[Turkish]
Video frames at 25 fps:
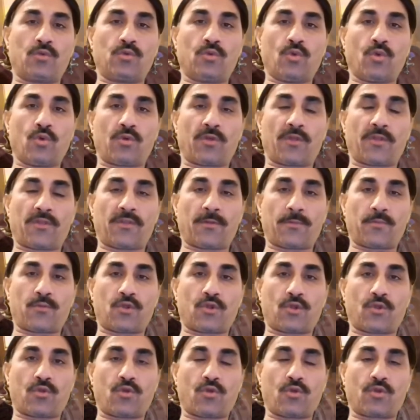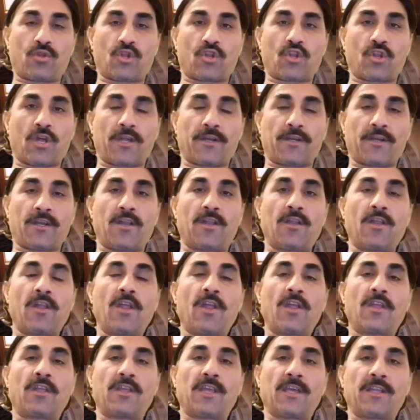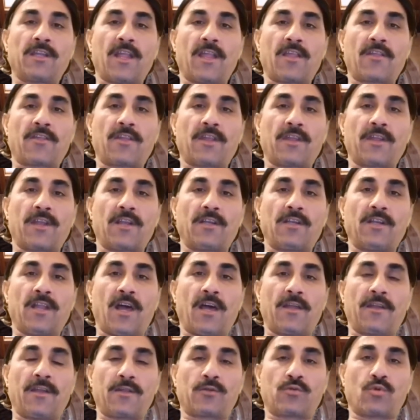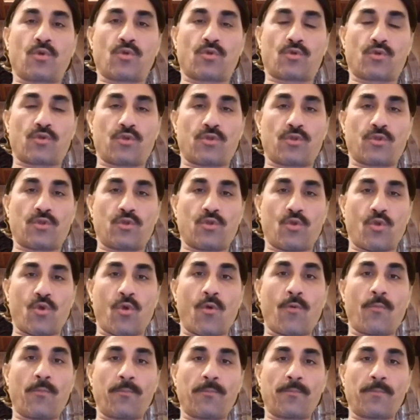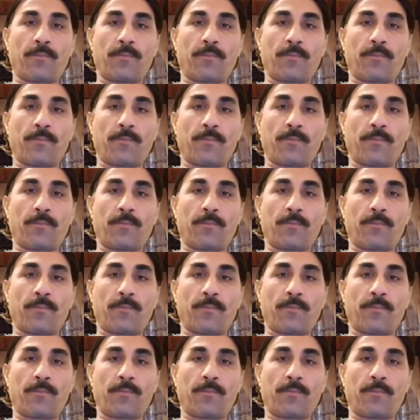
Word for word: Nuh kızıp çıkıyor dışarı. Kenan sana lanet olsun diyor.